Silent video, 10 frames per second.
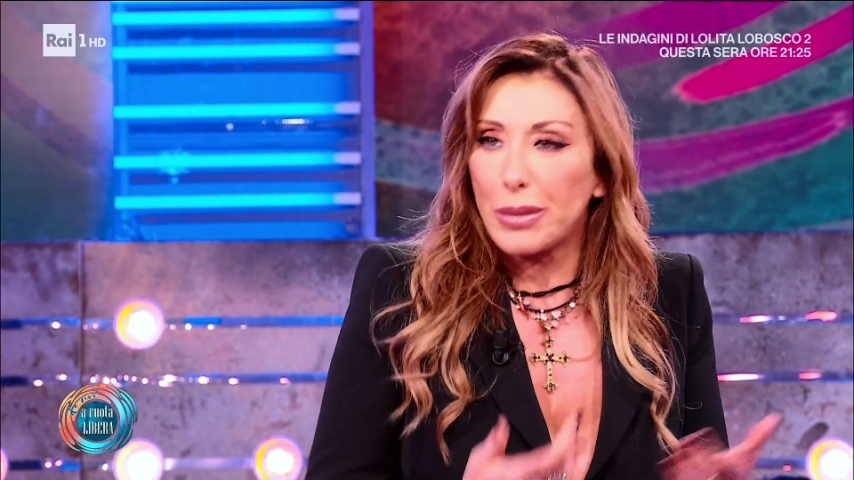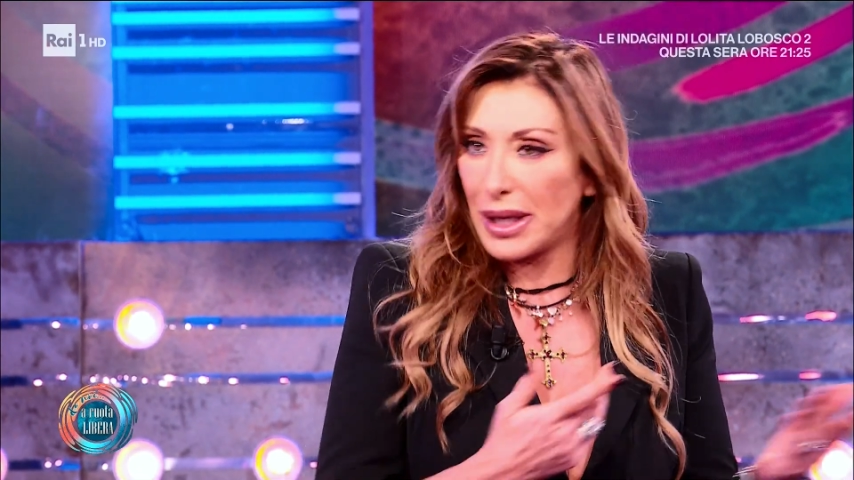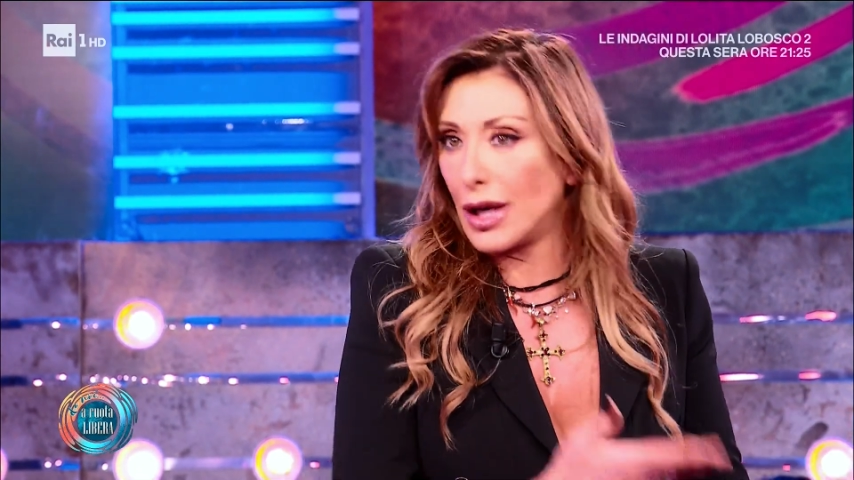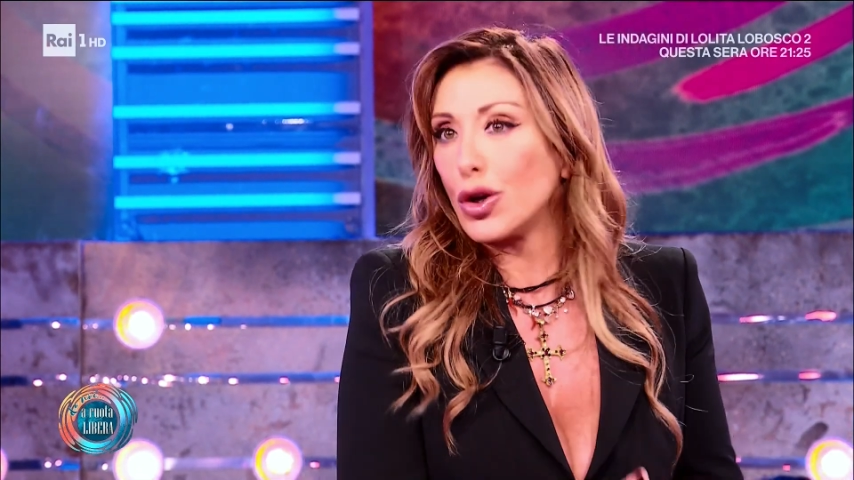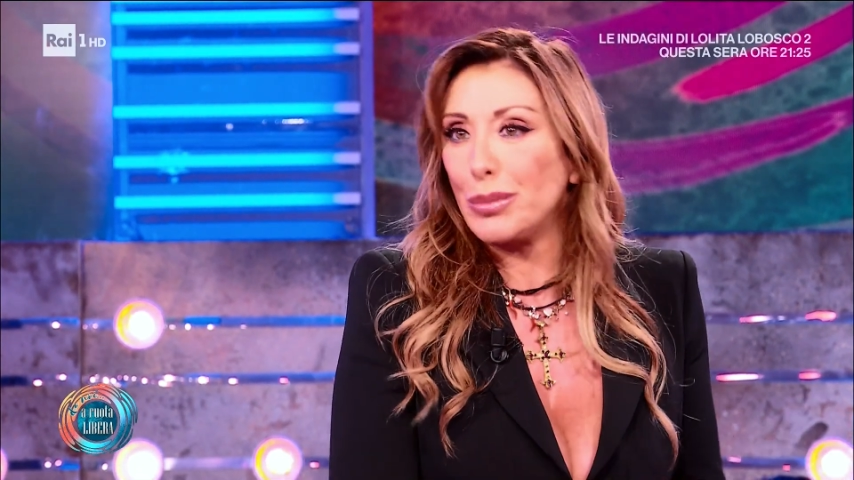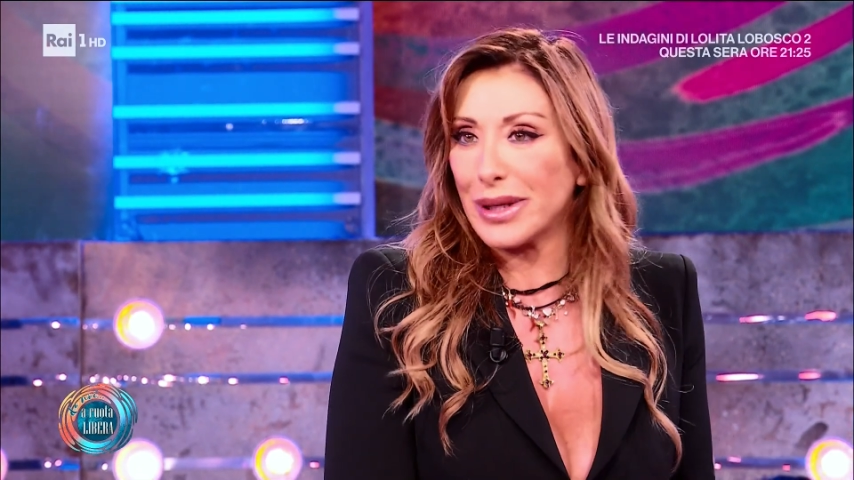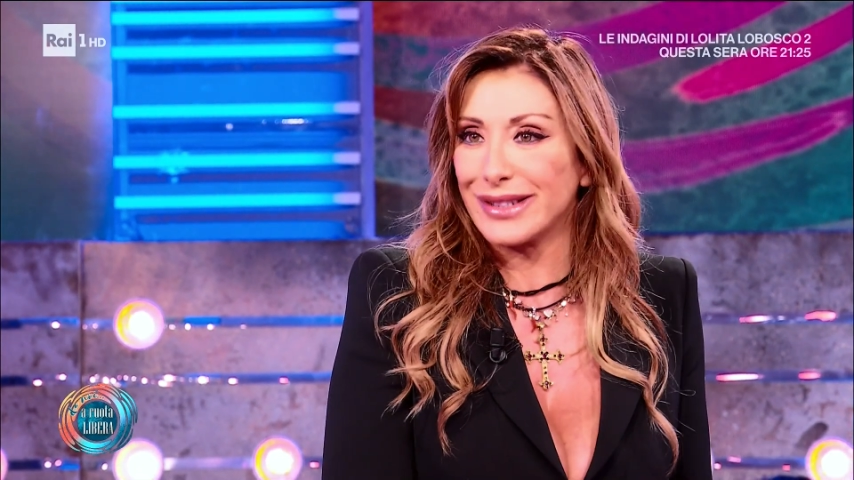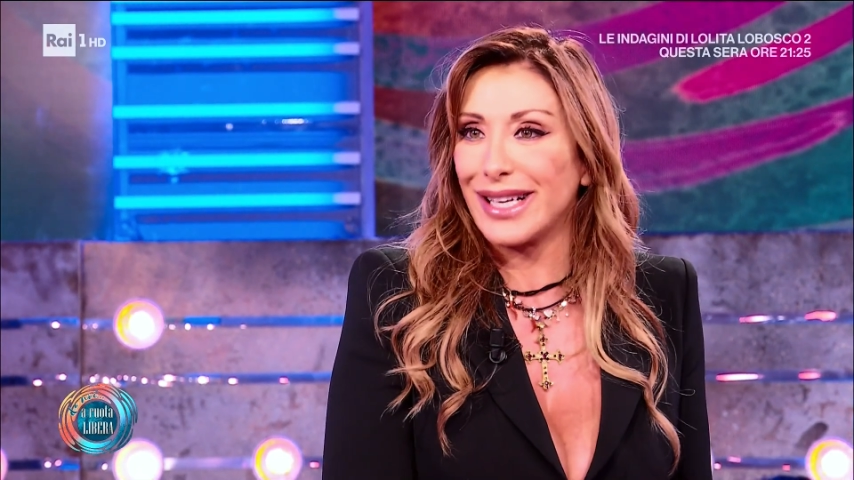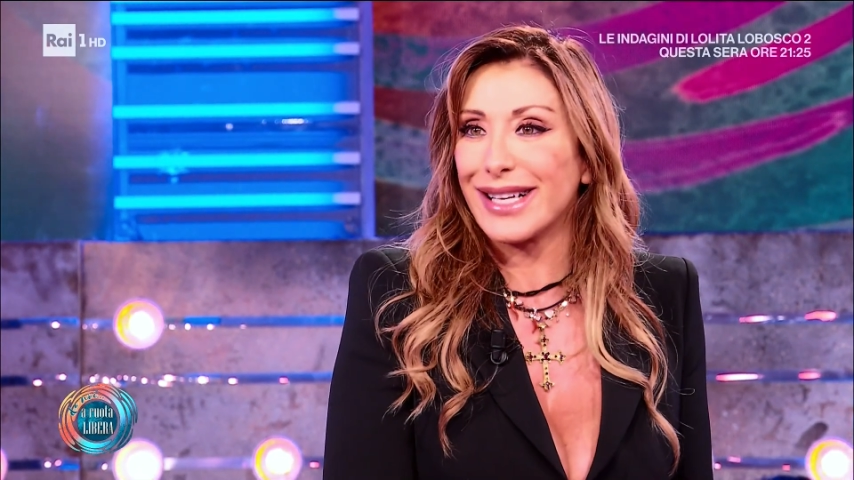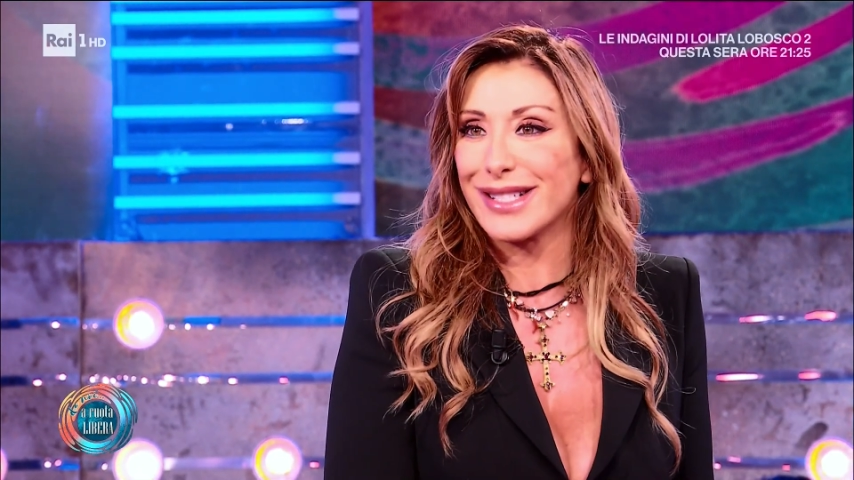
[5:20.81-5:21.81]
la colpa era
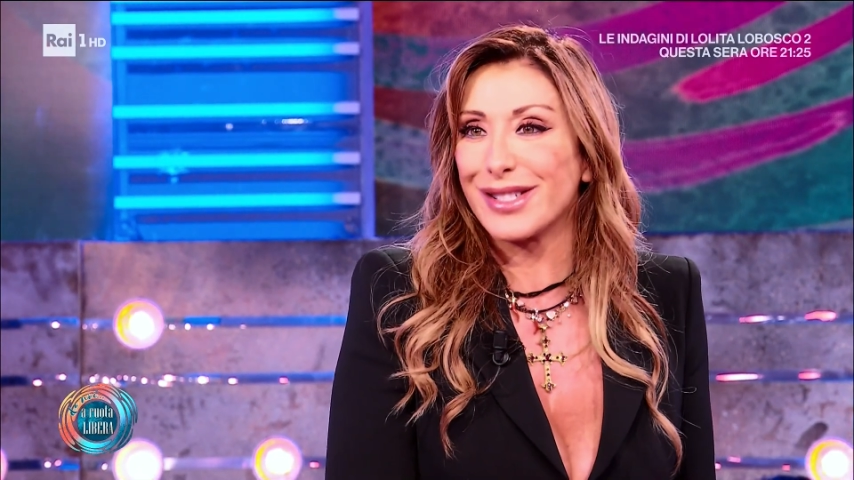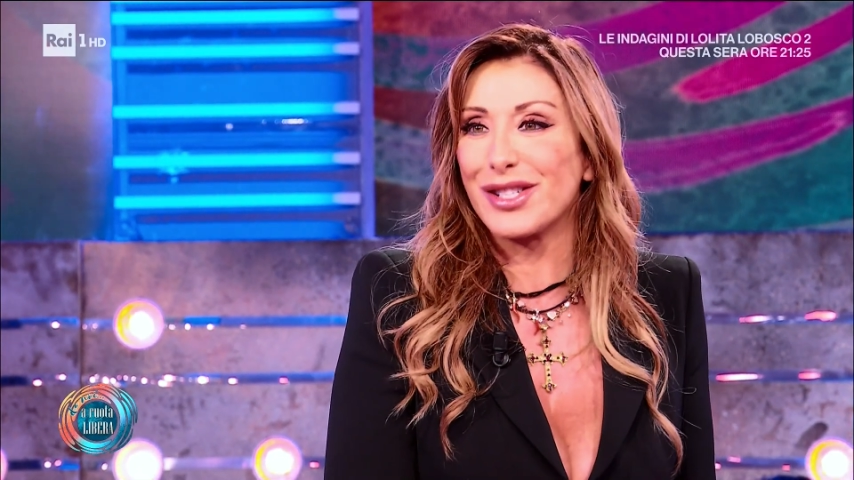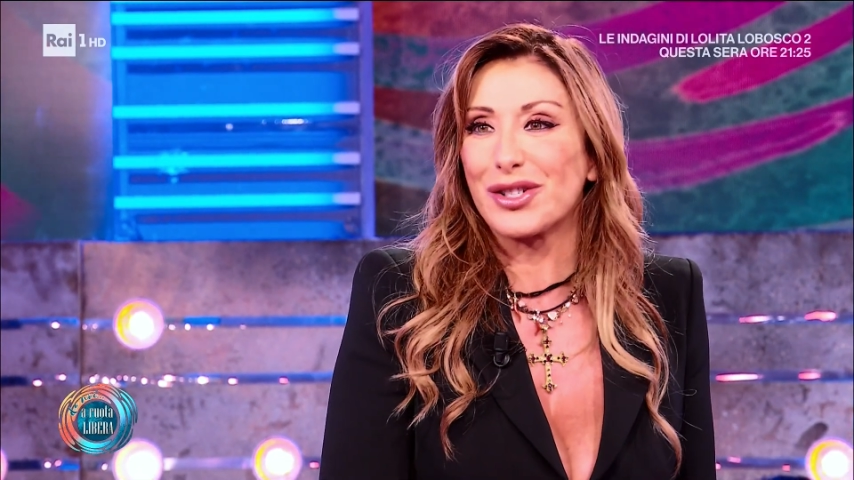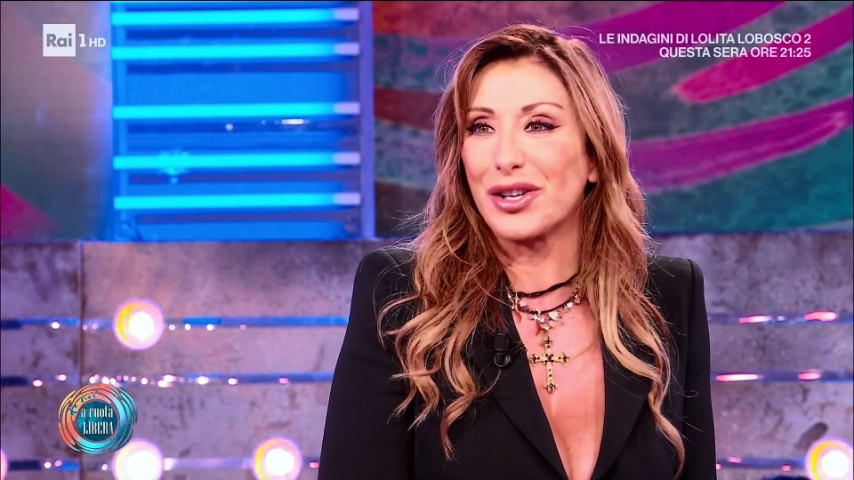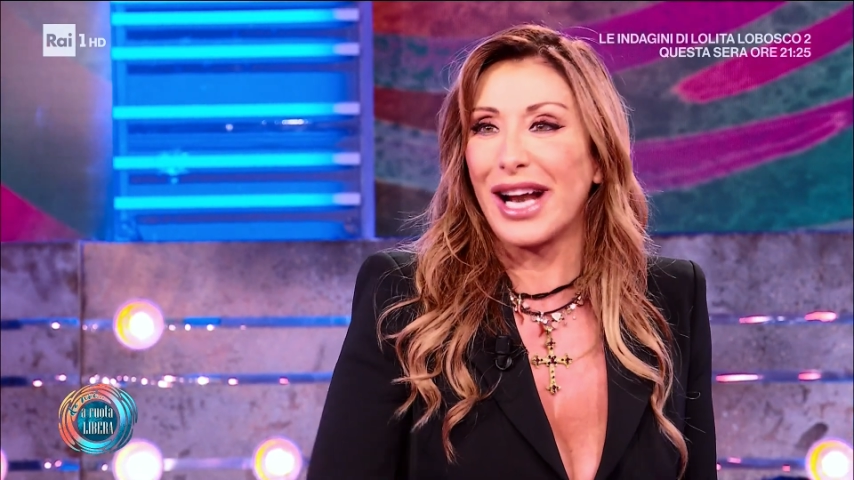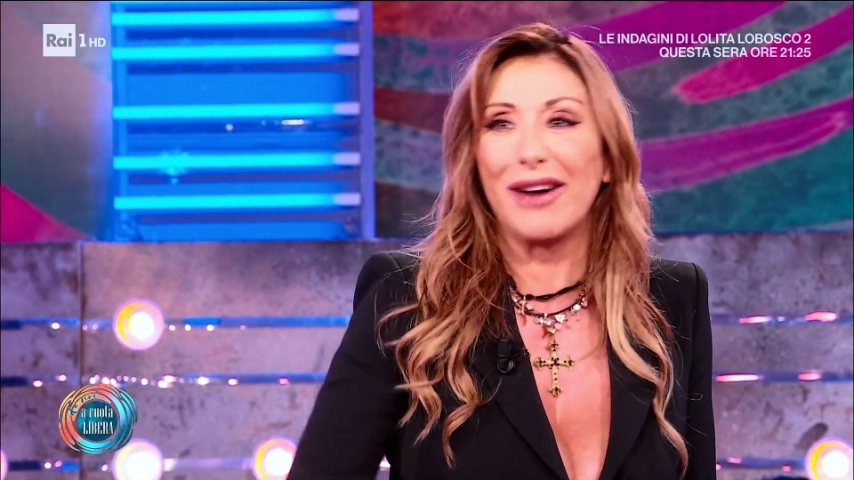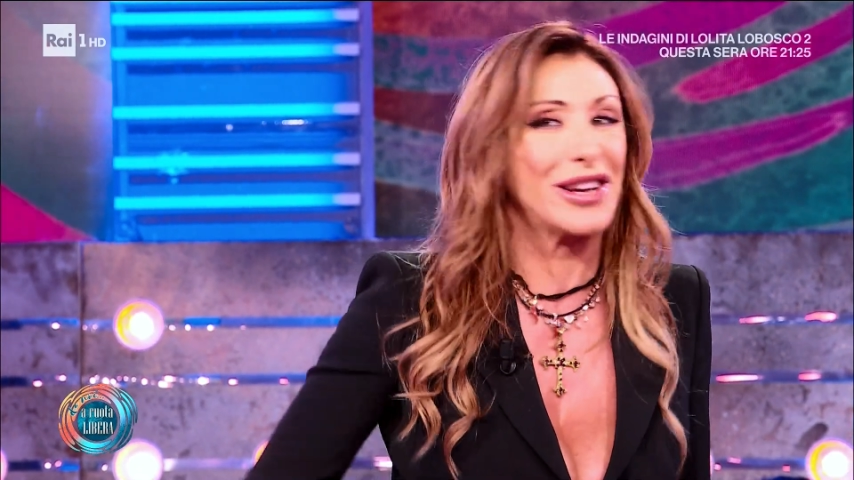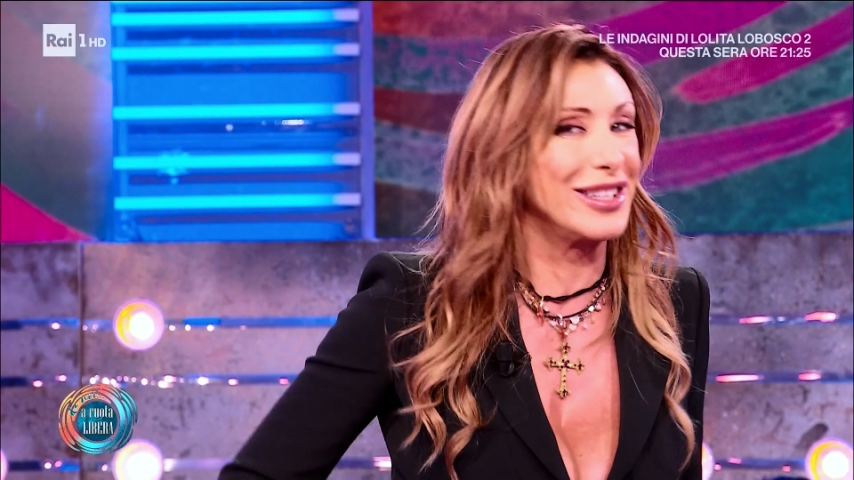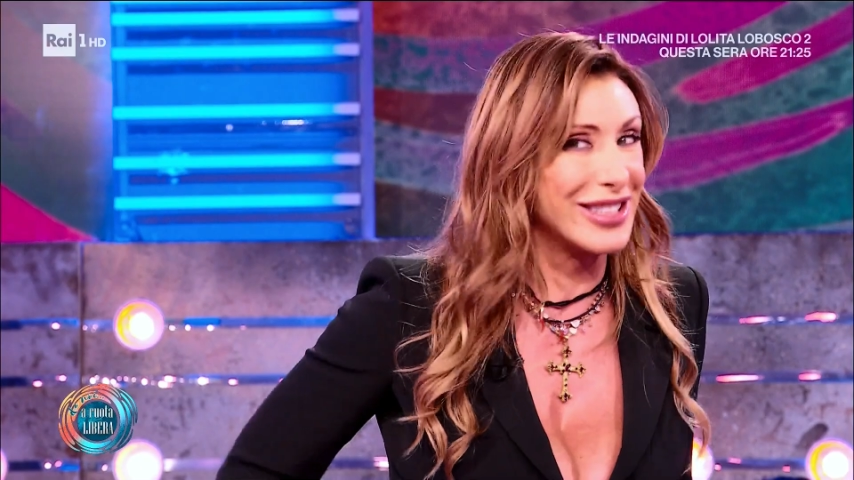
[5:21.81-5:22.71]
della casa discografica,